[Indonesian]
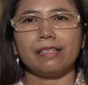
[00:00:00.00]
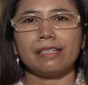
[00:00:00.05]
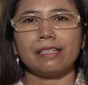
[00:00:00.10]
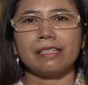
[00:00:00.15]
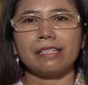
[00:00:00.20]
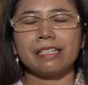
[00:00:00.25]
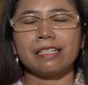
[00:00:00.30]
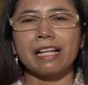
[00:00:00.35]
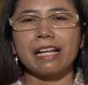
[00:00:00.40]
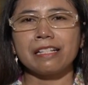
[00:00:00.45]

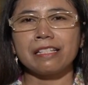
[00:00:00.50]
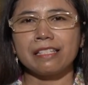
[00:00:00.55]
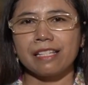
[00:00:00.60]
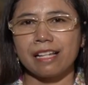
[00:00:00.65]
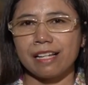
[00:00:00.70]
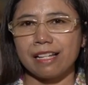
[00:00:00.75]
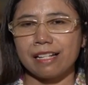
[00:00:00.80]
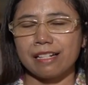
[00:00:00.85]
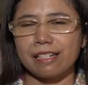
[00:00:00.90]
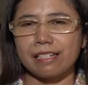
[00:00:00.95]
uh,
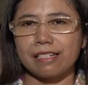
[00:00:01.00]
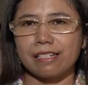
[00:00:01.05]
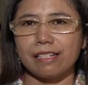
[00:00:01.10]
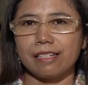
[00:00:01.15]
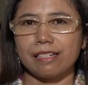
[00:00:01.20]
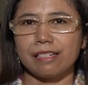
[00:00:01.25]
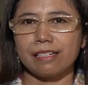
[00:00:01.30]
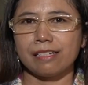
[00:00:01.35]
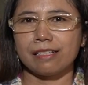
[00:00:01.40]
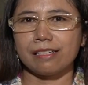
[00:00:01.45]
ditanya
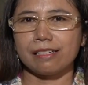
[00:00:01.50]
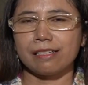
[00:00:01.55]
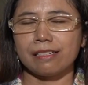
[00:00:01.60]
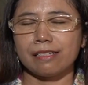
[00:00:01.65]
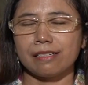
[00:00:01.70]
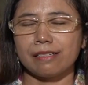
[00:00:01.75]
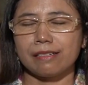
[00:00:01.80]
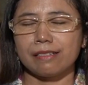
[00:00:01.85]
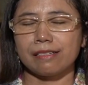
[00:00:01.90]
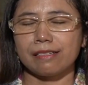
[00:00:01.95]

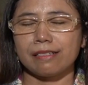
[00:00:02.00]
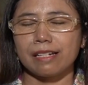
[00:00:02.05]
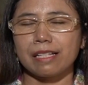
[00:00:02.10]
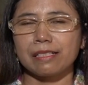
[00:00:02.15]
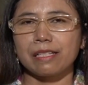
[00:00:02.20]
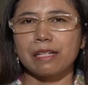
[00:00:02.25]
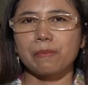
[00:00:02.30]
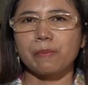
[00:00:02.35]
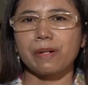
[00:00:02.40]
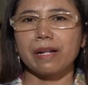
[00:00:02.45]
uh,
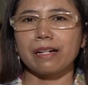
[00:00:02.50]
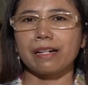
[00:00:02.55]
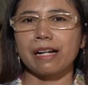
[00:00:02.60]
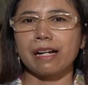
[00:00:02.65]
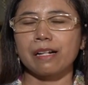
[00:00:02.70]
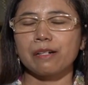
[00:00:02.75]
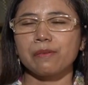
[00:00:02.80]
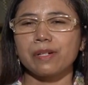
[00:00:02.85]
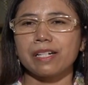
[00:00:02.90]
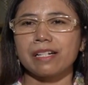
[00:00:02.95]
latar
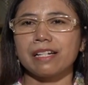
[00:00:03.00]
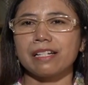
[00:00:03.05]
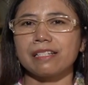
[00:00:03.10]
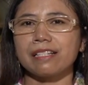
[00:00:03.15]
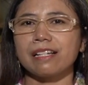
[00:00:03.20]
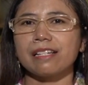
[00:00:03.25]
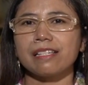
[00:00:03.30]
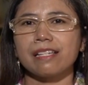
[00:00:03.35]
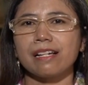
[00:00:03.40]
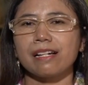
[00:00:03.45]
belakang keluarga
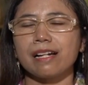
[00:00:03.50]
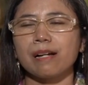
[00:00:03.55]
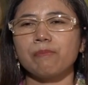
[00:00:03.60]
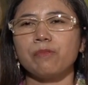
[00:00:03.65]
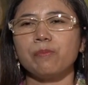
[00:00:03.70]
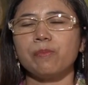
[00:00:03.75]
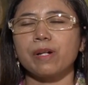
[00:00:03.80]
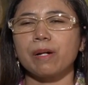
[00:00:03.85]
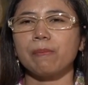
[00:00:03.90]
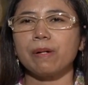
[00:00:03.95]
saya,
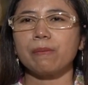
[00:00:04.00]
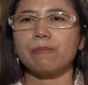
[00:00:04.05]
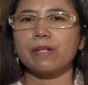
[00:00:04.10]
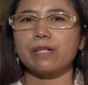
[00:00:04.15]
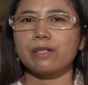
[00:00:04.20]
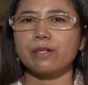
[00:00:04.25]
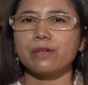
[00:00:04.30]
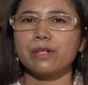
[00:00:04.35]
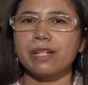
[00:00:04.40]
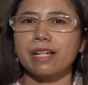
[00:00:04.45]
kamu berapa
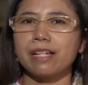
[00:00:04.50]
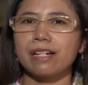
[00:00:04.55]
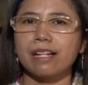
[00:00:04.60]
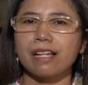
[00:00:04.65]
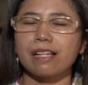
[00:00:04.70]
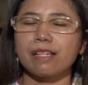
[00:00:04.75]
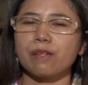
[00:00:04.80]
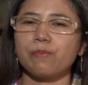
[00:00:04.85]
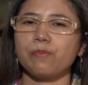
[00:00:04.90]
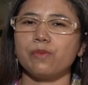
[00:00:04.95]

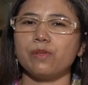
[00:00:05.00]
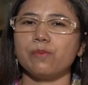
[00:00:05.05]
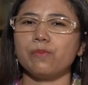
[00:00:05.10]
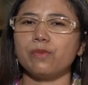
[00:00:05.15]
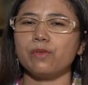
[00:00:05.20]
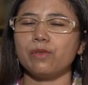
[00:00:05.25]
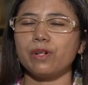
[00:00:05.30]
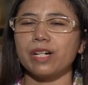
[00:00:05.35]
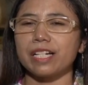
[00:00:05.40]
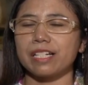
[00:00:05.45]
bersaudara,
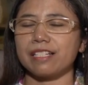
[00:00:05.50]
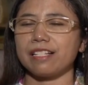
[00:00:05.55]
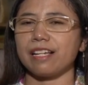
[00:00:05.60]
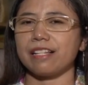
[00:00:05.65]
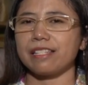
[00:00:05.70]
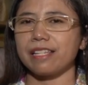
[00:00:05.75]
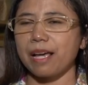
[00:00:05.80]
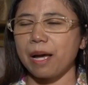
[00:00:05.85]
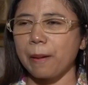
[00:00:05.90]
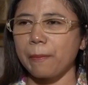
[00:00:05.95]
ibumu
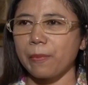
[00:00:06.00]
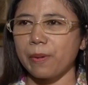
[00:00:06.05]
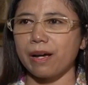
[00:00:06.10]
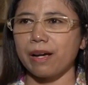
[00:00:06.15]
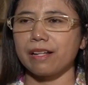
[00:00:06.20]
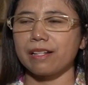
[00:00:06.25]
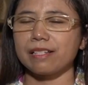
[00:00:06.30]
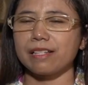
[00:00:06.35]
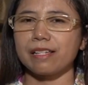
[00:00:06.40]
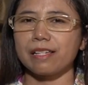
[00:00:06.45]
kerjanya
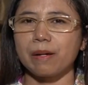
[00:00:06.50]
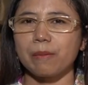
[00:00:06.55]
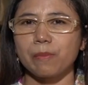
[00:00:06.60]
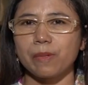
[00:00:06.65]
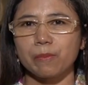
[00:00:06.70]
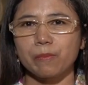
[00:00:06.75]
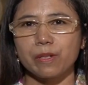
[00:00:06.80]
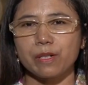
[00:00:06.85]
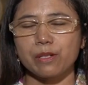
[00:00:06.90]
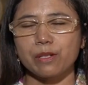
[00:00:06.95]
apa, saya
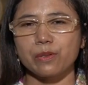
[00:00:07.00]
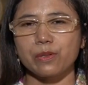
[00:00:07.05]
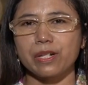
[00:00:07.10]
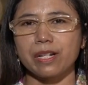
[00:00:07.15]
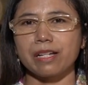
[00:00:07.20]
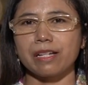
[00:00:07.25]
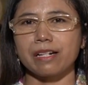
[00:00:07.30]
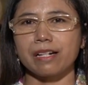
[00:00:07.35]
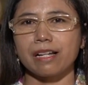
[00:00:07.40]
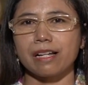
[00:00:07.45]
empat
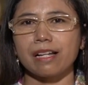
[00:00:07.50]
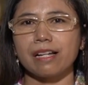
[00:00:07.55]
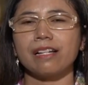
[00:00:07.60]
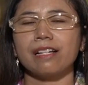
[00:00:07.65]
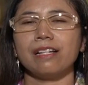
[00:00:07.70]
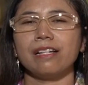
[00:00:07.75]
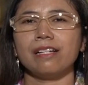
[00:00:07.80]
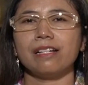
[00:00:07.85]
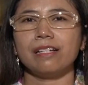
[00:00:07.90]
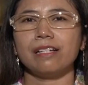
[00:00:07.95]
bersaudara,